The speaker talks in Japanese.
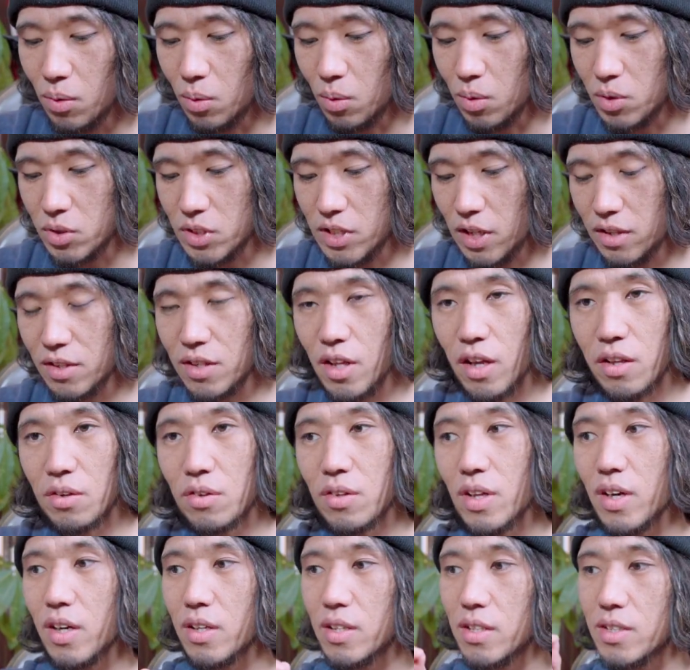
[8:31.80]
こう設定
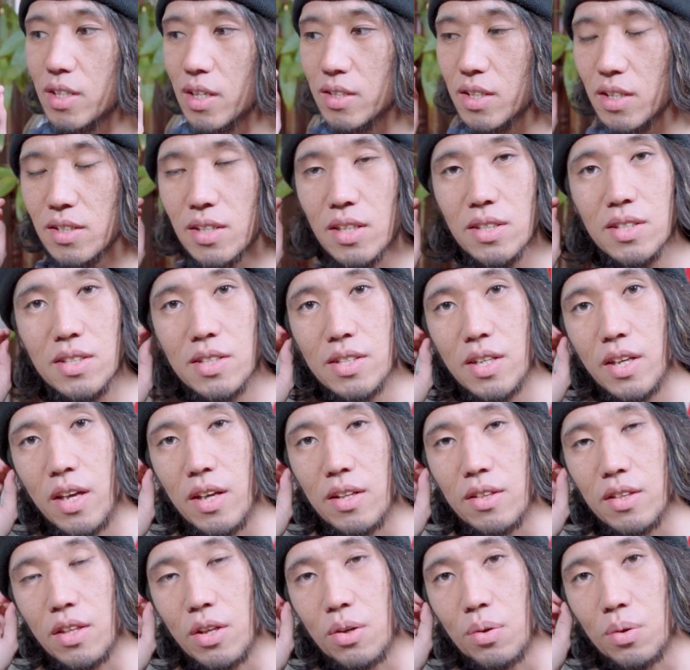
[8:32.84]
の中で縦撮
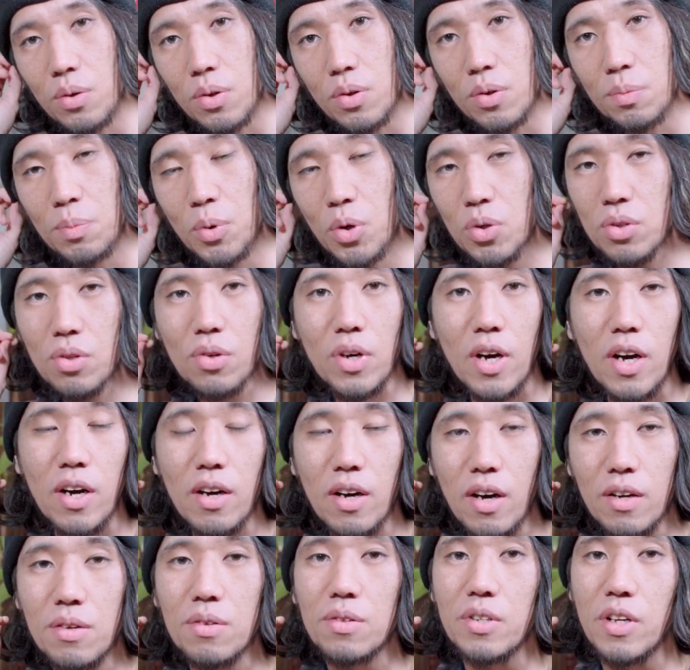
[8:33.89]
影っていうモード
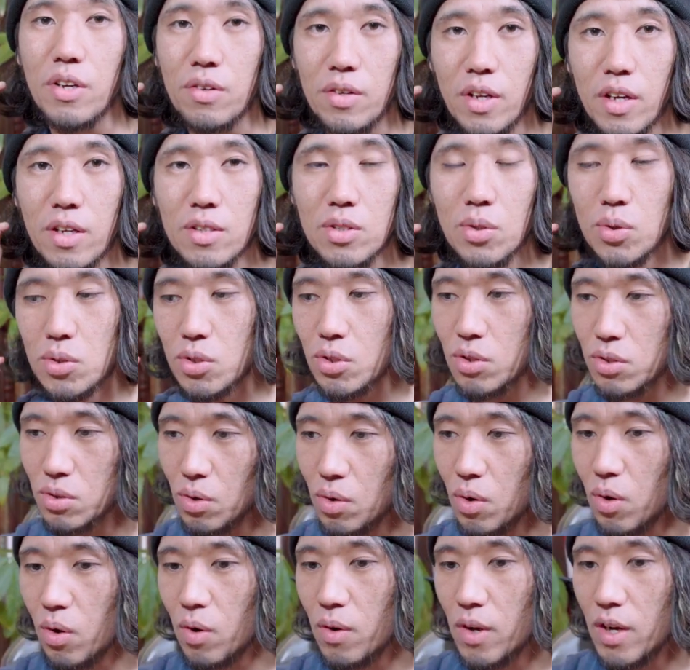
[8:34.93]
があるんだよねそうする
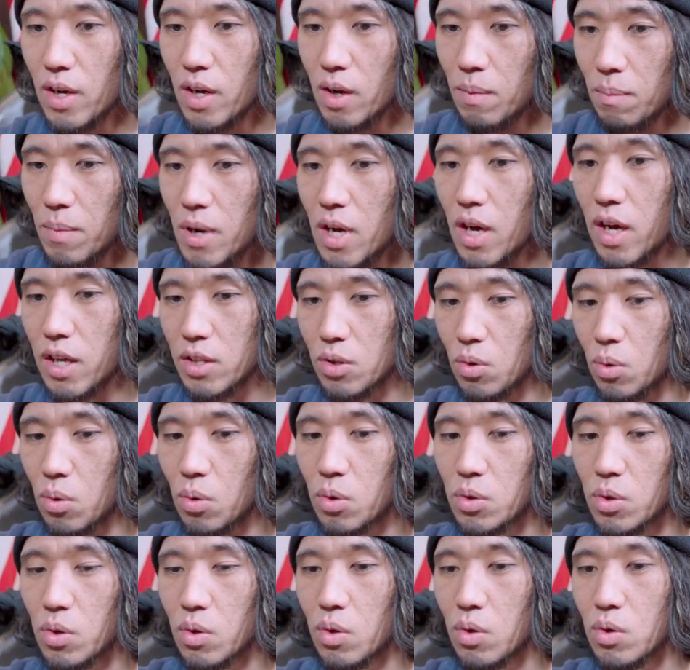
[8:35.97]
とまあえっと
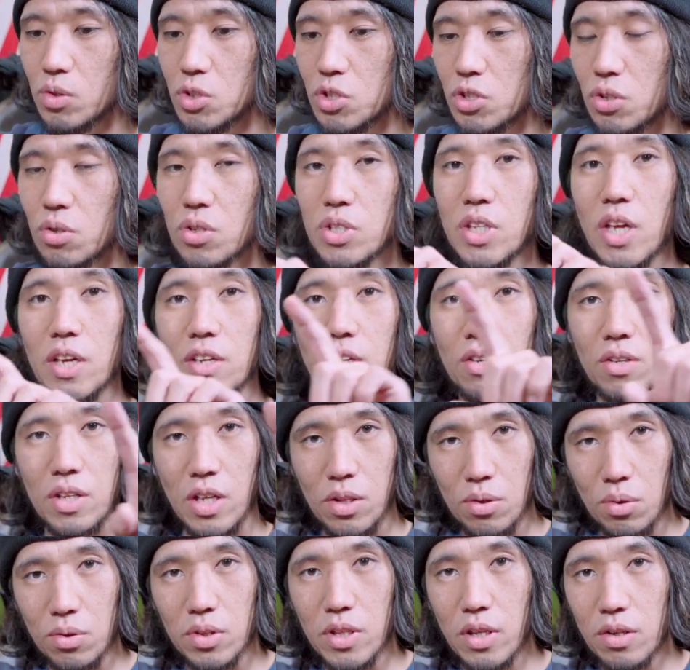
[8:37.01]
この16対9
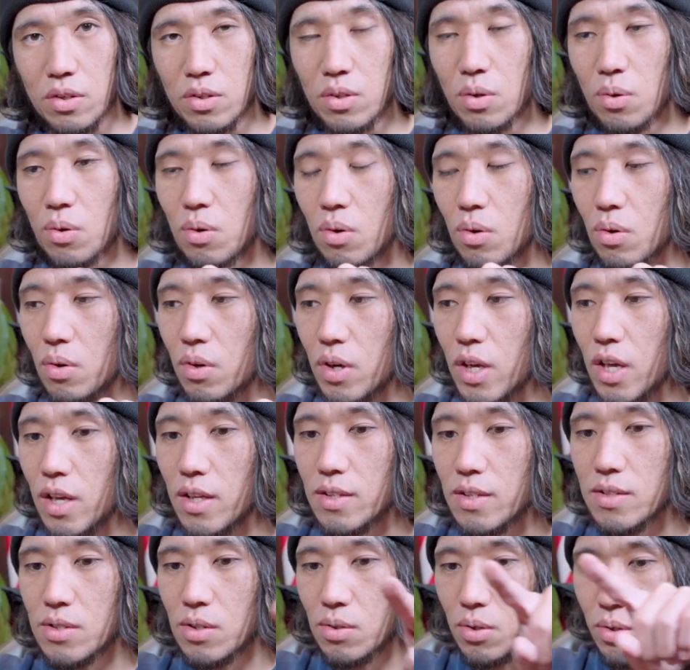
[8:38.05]
で撮ってる横
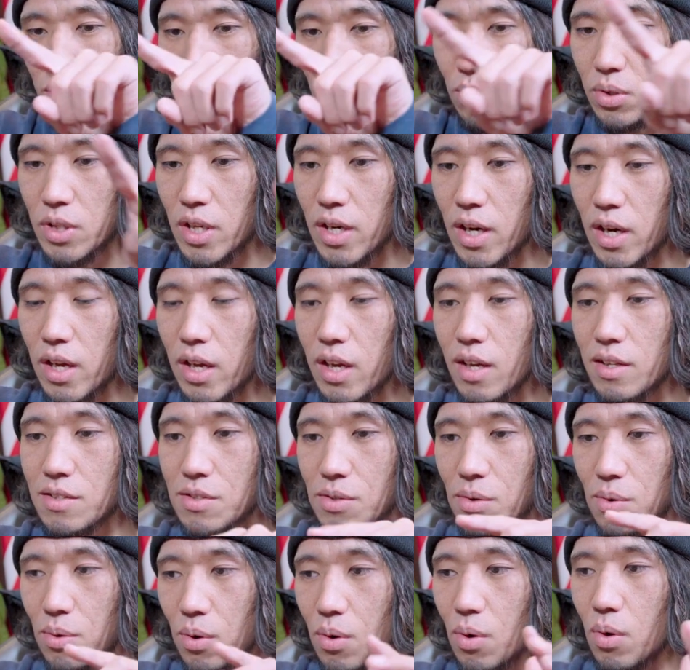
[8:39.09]
映像横長映
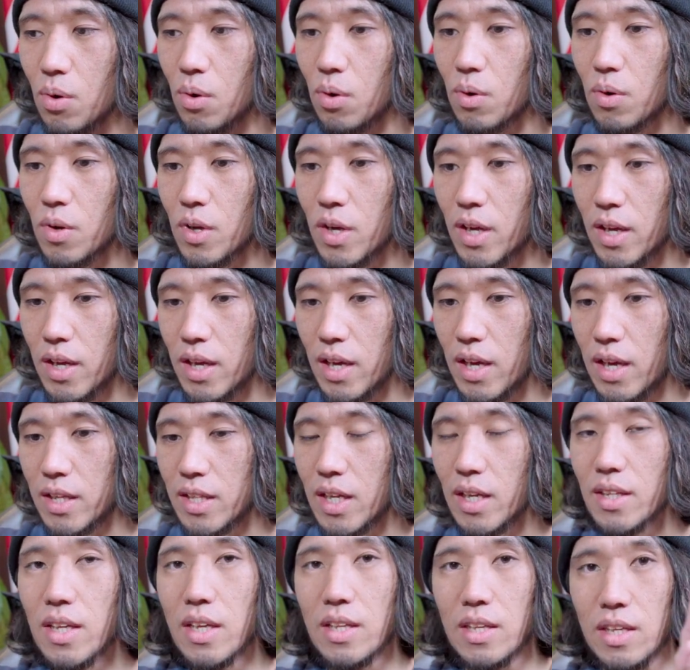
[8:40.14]
像をえー、
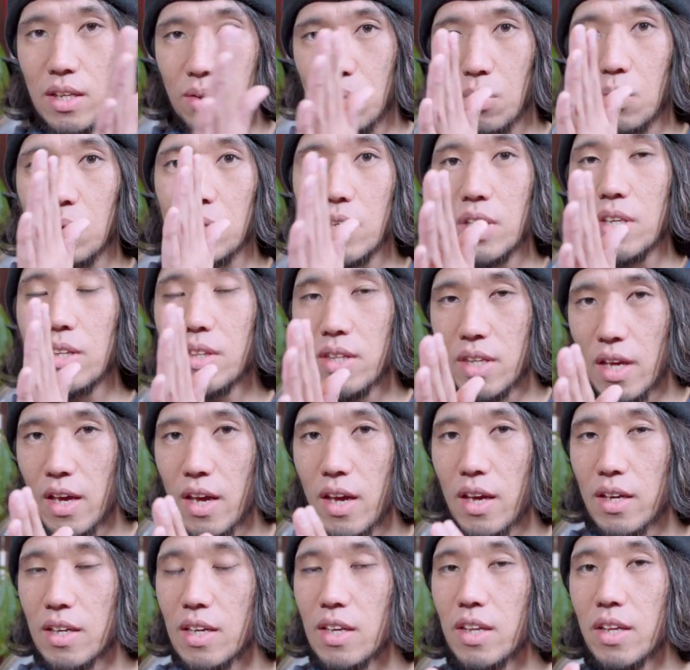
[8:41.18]
縦にこう切っ
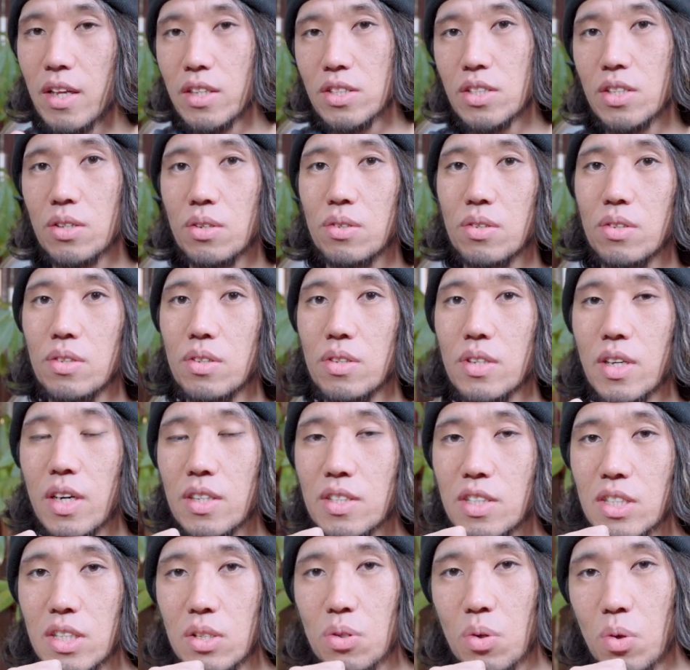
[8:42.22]
て切り出してる
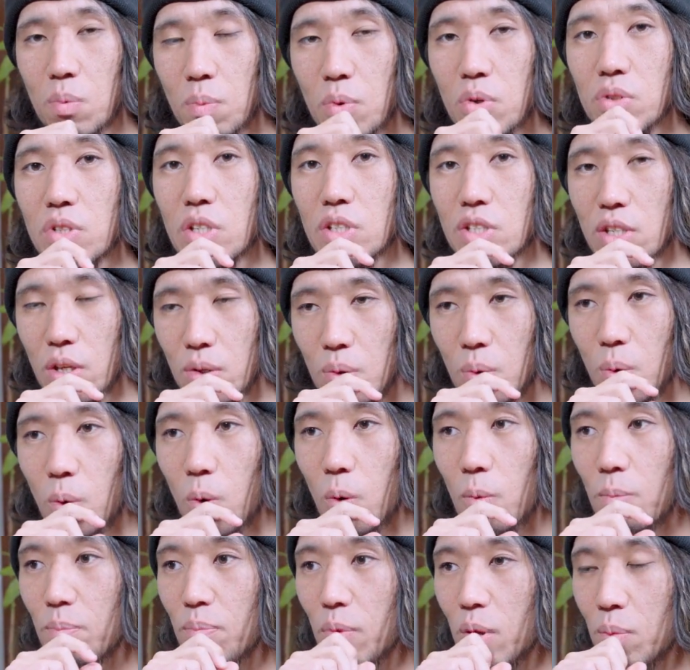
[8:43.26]
感じだと思うんですけ
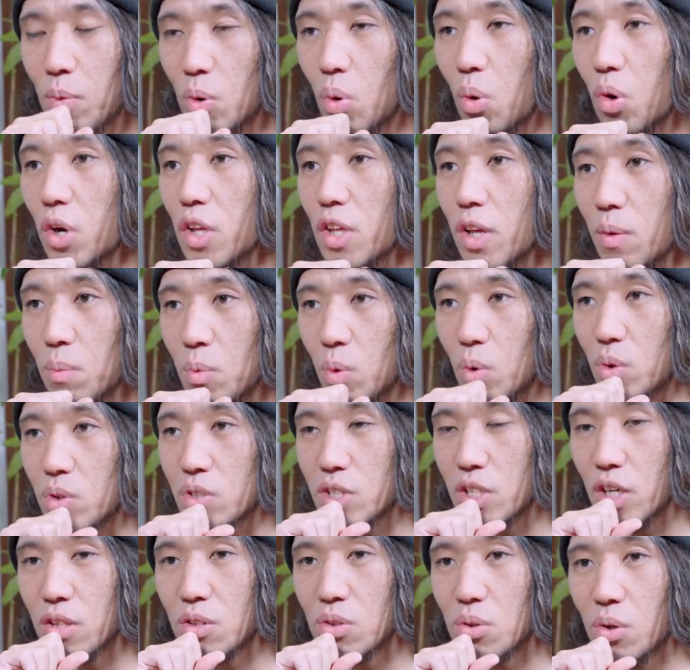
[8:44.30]
ど、もうこれでも
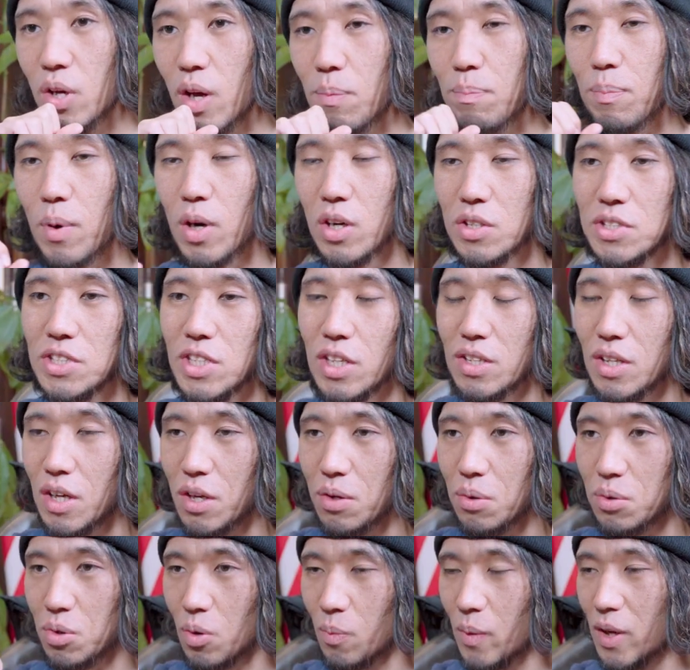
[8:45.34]
ちゃんとやっぱ被写
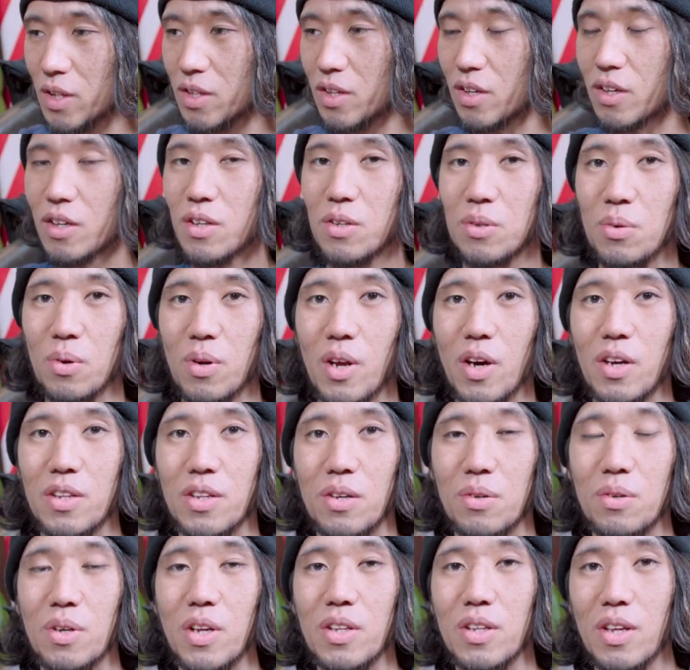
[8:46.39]
体をど真ん中に捉え
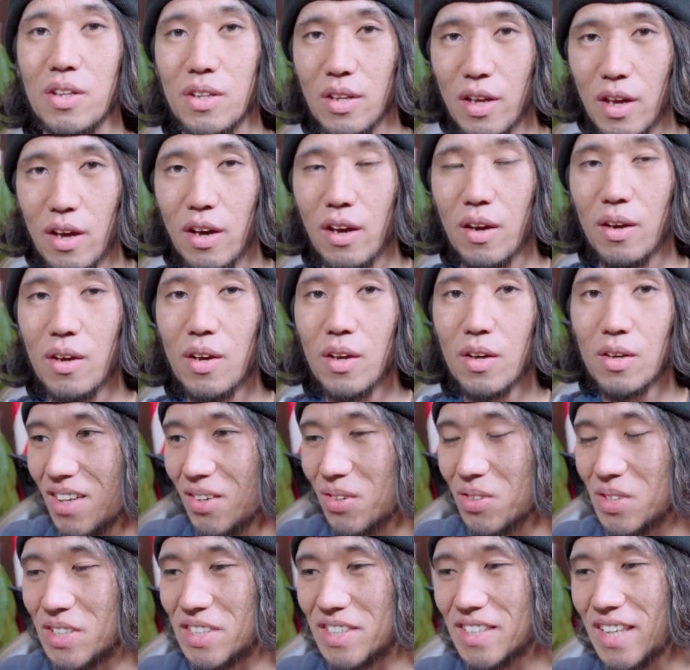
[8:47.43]
てくれてて、
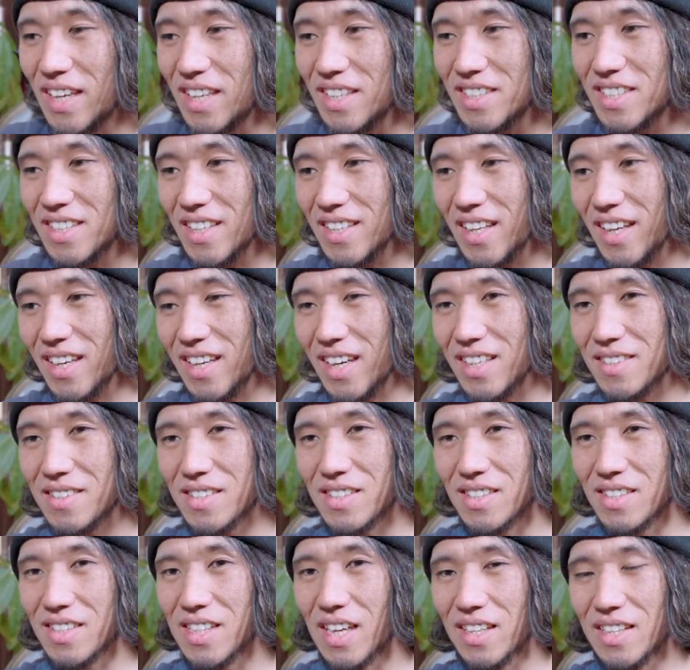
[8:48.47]
自転車でか
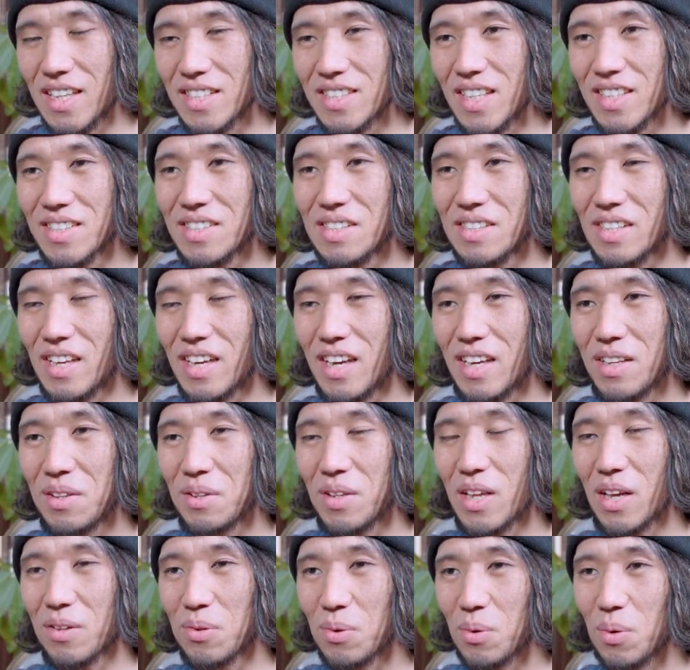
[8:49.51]
つ縦撮影
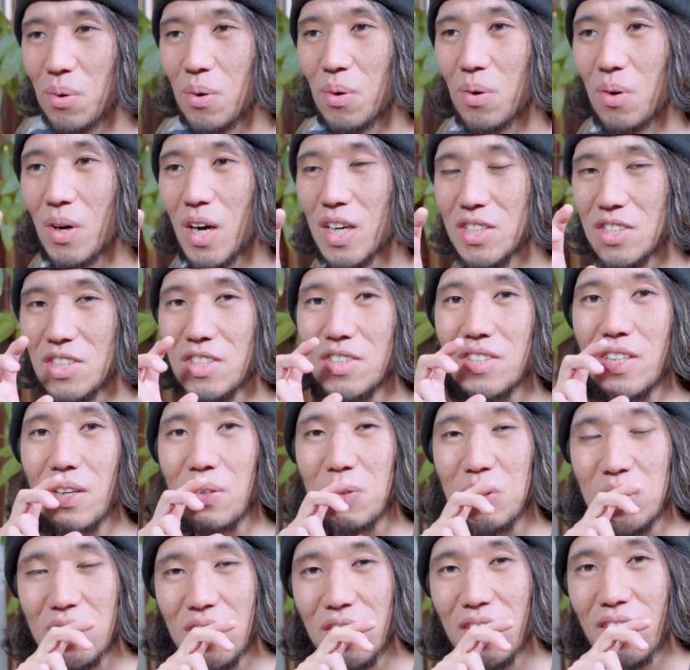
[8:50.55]
だと走って
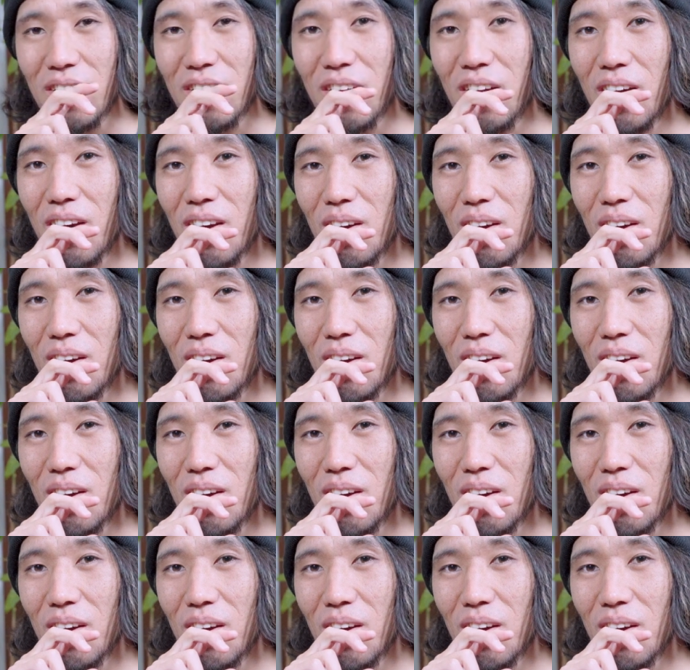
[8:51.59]
るし、